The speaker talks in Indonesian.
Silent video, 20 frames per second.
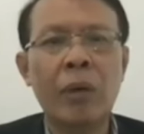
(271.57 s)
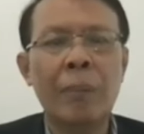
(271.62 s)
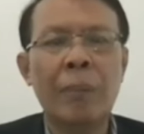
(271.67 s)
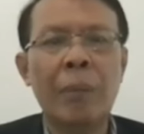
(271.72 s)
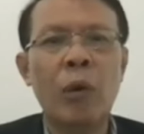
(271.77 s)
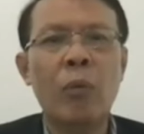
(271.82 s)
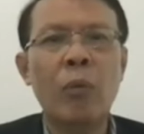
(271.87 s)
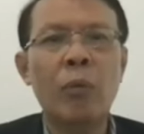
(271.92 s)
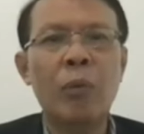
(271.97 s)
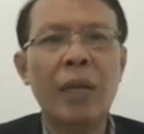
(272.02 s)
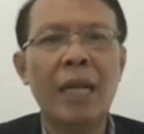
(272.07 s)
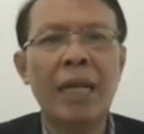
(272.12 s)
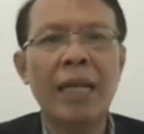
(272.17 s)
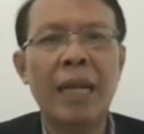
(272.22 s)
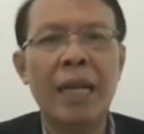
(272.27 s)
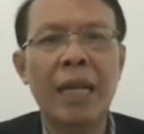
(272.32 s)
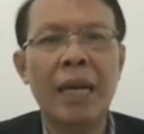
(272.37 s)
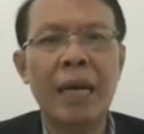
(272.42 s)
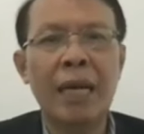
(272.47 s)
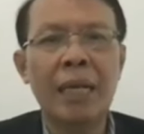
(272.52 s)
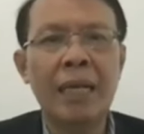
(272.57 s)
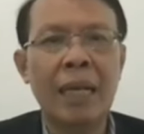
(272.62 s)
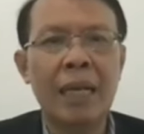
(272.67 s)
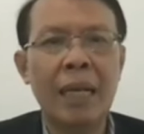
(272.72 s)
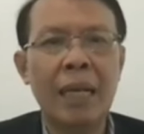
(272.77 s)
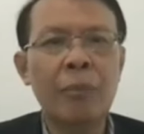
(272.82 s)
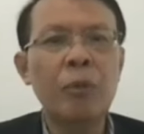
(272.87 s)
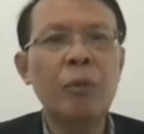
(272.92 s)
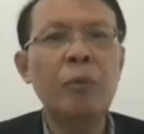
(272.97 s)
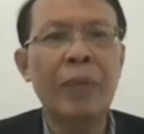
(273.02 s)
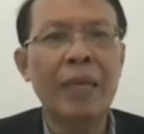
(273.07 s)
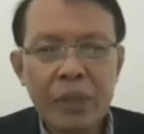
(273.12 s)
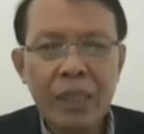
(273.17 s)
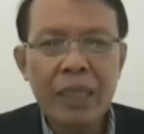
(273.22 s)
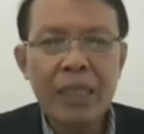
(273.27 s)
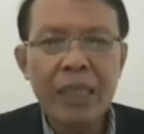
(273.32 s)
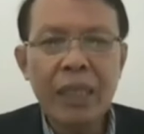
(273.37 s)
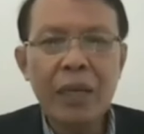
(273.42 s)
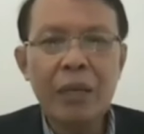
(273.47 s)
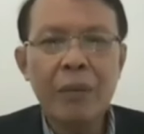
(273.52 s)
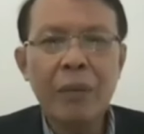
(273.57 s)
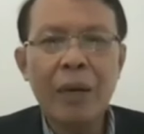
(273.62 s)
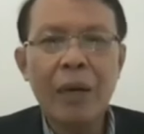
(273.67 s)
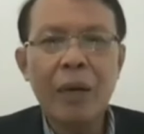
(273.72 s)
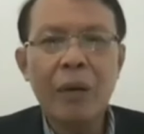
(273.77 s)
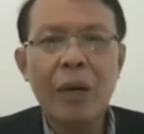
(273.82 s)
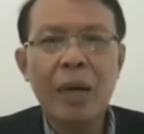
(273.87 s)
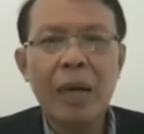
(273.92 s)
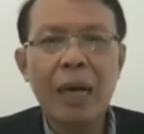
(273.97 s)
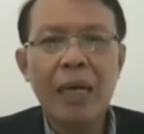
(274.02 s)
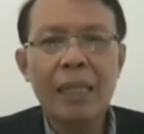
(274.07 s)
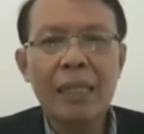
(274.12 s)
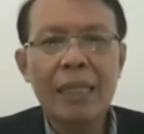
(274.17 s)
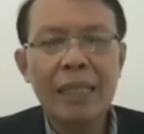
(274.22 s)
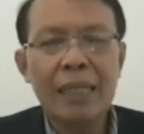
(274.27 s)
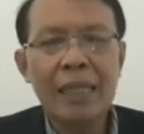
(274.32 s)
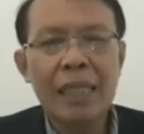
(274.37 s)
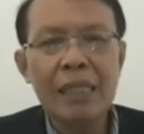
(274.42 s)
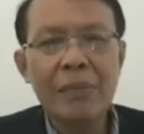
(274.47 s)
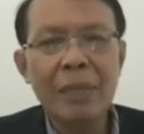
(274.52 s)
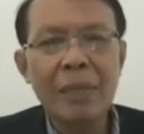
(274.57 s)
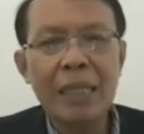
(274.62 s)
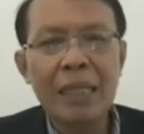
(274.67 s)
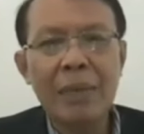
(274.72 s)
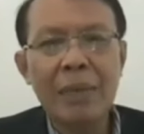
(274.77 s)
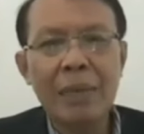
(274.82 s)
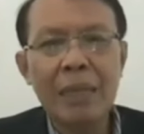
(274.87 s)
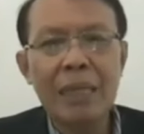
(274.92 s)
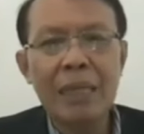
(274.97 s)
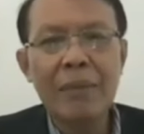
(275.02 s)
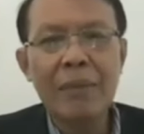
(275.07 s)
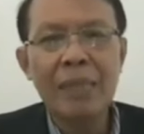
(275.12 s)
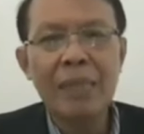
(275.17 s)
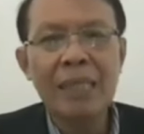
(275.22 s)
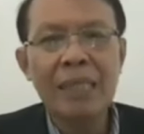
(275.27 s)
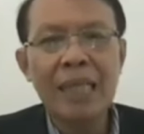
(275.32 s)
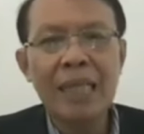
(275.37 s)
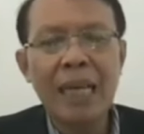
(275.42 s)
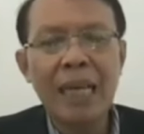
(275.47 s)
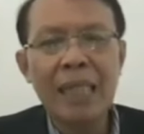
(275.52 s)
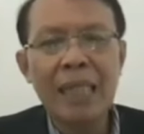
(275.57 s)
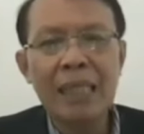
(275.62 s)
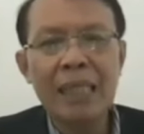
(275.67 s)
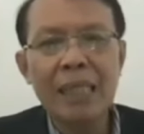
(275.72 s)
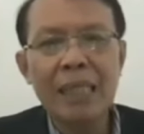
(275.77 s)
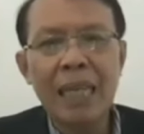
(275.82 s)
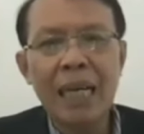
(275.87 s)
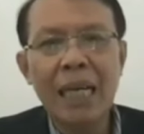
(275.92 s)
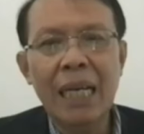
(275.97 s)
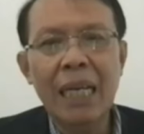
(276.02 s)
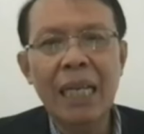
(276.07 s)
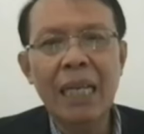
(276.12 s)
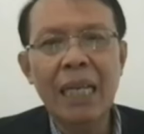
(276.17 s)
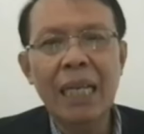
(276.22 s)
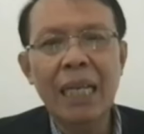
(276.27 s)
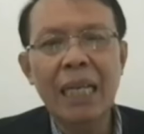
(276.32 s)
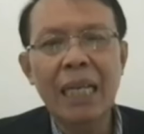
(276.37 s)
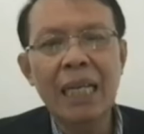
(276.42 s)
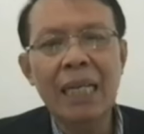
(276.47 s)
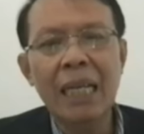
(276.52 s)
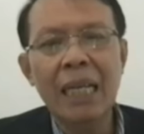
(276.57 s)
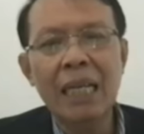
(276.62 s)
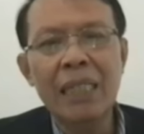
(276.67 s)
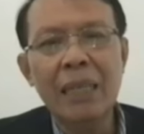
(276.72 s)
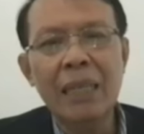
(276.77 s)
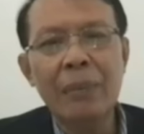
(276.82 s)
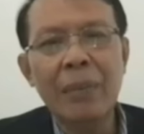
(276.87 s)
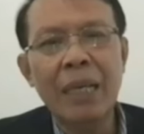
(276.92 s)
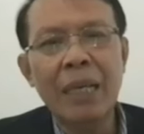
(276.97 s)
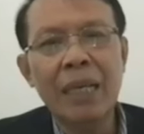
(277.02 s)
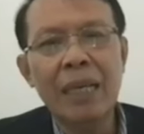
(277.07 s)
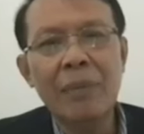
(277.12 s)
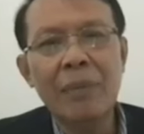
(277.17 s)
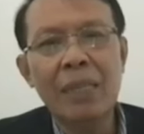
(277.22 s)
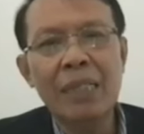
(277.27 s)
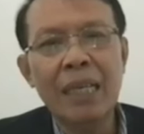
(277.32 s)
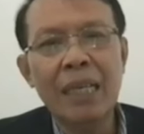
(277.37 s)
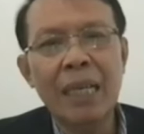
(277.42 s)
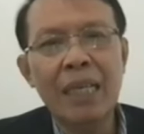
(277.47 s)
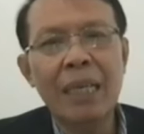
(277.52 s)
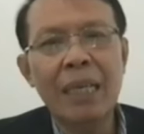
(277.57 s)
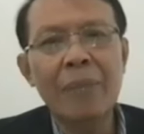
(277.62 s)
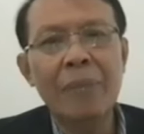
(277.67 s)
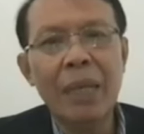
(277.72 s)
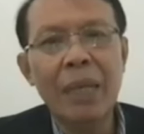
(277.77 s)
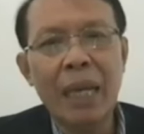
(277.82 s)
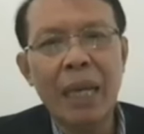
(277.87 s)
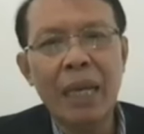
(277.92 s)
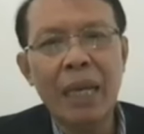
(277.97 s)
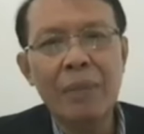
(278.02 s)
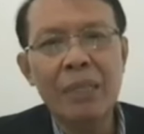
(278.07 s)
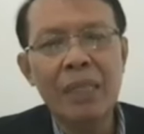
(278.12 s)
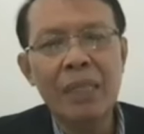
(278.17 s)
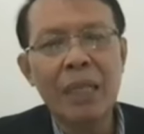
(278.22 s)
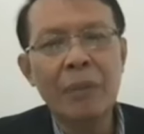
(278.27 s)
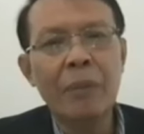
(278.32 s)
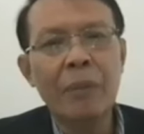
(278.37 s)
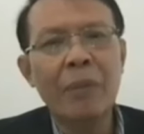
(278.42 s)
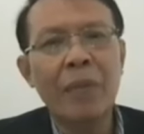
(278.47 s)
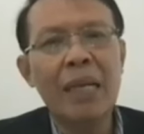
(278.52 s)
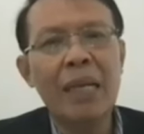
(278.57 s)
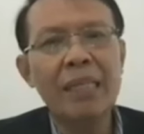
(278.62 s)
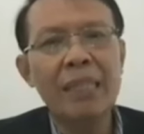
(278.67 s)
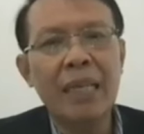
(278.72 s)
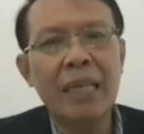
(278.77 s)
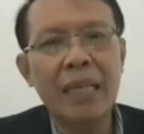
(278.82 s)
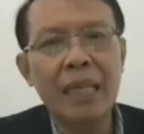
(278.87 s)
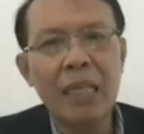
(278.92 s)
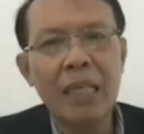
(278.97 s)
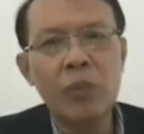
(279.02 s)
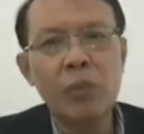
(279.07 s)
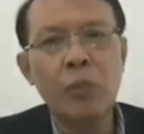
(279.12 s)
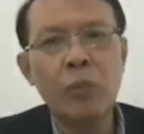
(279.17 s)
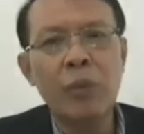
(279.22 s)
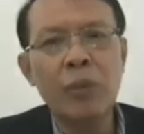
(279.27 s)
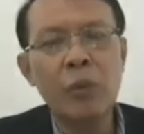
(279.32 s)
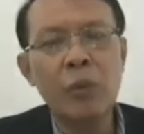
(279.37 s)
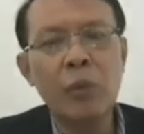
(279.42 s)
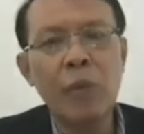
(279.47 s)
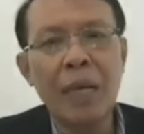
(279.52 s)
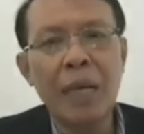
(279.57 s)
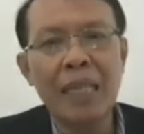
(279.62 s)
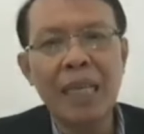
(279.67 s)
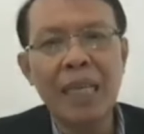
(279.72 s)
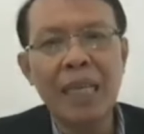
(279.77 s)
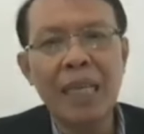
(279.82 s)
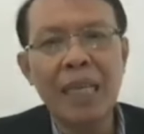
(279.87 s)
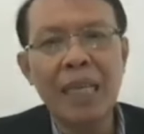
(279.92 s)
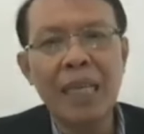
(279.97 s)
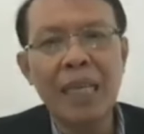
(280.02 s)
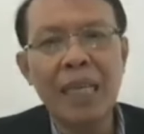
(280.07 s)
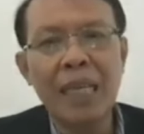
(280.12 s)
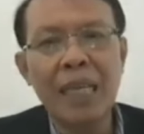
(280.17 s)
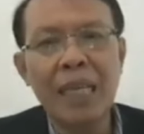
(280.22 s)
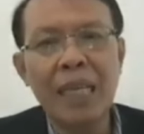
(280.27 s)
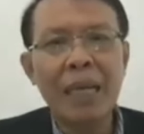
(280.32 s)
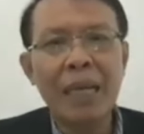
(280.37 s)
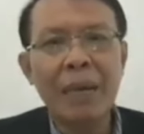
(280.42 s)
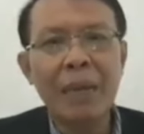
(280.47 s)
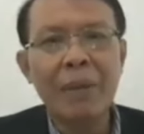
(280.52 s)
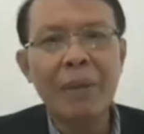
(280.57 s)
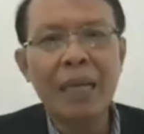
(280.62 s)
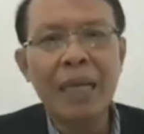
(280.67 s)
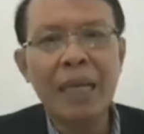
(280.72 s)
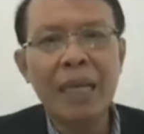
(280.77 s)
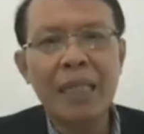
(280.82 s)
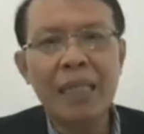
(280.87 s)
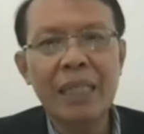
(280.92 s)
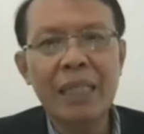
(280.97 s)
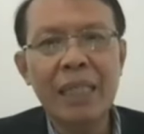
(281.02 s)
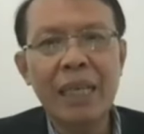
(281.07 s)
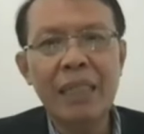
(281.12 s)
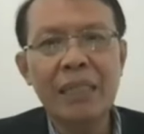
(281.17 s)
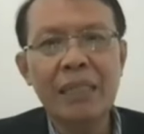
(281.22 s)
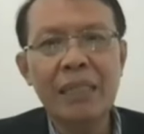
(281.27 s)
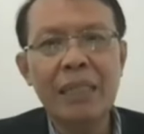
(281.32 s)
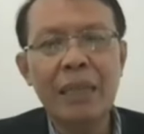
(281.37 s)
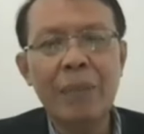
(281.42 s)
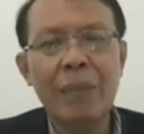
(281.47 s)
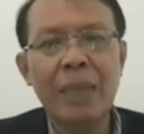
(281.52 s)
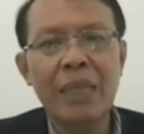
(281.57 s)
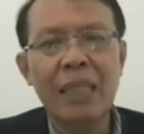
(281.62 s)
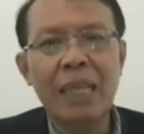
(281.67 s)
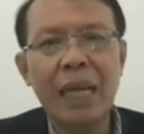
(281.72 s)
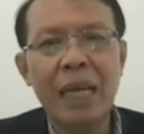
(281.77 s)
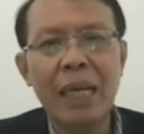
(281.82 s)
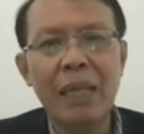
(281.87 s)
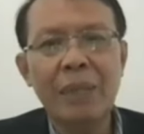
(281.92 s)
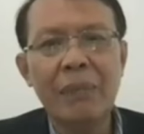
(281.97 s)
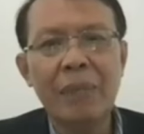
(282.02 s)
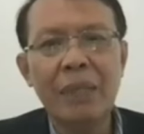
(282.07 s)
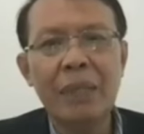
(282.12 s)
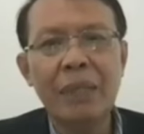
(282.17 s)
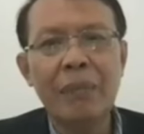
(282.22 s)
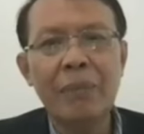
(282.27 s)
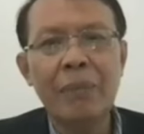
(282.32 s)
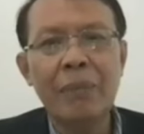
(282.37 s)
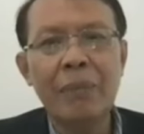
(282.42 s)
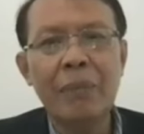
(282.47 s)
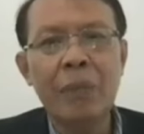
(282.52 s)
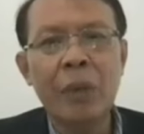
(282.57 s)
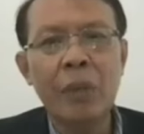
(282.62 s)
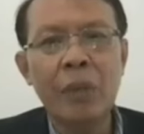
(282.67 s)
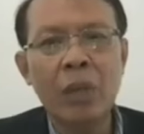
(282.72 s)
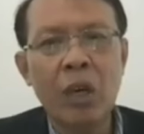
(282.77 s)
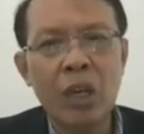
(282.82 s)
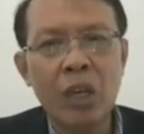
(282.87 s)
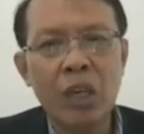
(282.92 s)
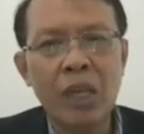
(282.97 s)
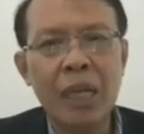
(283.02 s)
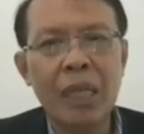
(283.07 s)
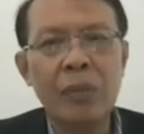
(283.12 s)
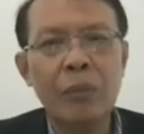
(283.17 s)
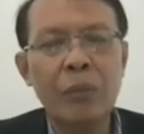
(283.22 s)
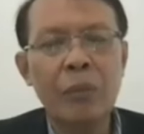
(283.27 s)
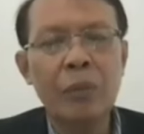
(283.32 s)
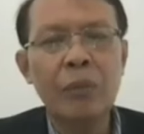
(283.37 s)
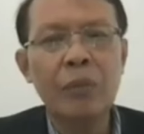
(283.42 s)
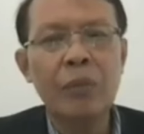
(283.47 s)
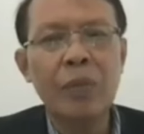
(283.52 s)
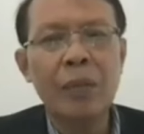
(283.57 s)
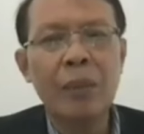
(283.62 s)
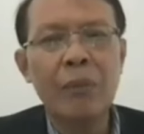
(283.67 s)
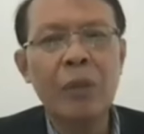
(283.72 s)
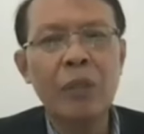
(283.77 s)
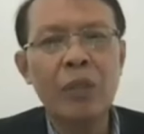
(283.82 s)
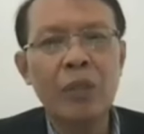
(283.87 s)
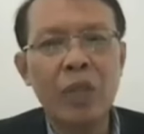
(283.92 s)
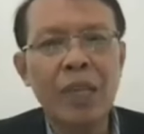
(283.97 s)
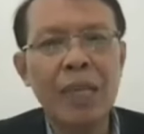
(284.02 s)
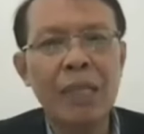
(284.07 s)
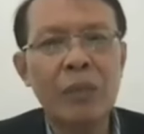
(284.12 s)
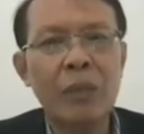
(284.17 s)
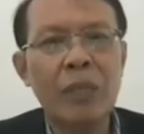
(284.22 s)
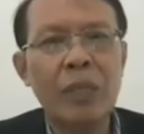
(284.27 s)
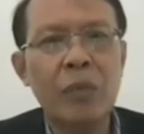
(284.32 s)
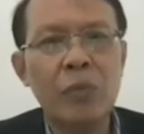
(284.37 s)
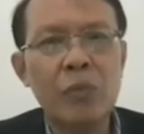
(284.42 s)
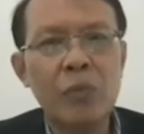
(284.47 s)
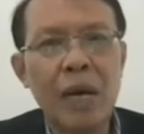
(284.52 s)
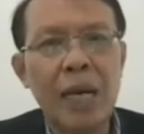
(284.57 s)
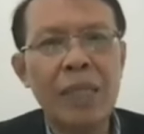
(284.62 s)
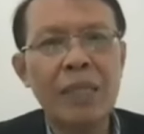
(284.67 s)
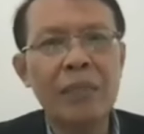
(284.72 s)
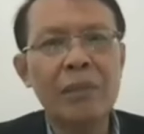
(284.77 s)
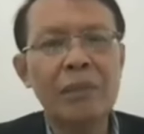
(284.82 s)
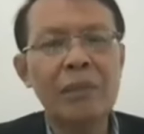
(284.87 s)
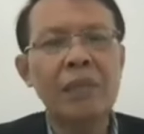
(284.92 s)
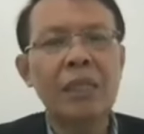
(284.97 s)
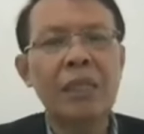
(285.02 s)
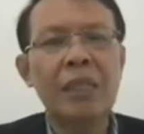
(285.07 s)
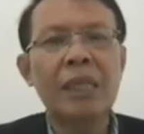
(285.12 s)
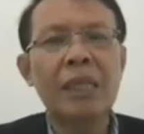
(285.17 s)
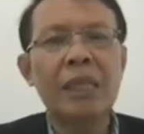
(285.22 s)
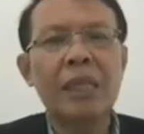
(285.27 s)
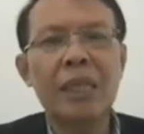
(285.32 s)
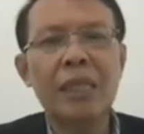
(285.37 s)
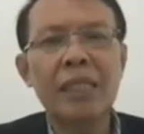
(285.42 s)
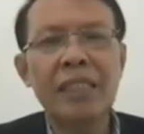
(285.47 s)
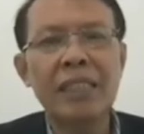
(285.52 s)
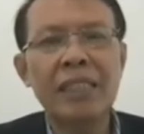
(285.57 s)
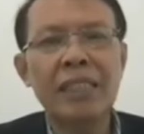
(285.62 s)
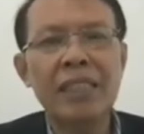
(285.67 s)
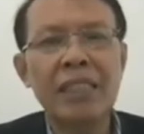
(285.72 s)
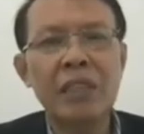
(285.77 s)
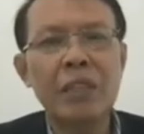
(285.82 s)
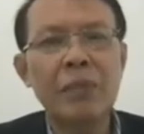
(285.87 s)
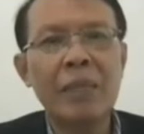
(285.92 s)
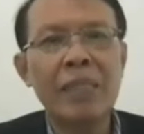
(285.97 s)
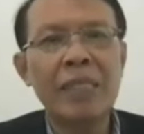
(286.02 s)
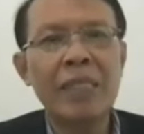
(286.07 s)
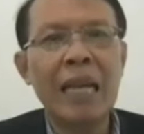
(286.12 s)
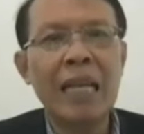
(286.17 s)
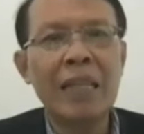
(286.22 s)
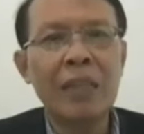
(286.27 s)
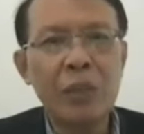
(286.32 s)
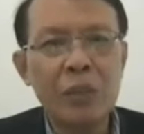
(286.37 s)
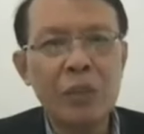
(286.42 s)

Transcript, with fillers: pengumpulan dana dana publik diketahui bahwa tidak semata-mata masyarakat yang ini ini yang kita pikirkan masyarakat MBR masyarakat berpenghasilan rendah jumlah cukup banyak mereka mereka ini kan kebanyakan beli motor ataupun punya motor lah roda dua itu eh, cc-nya cuma 100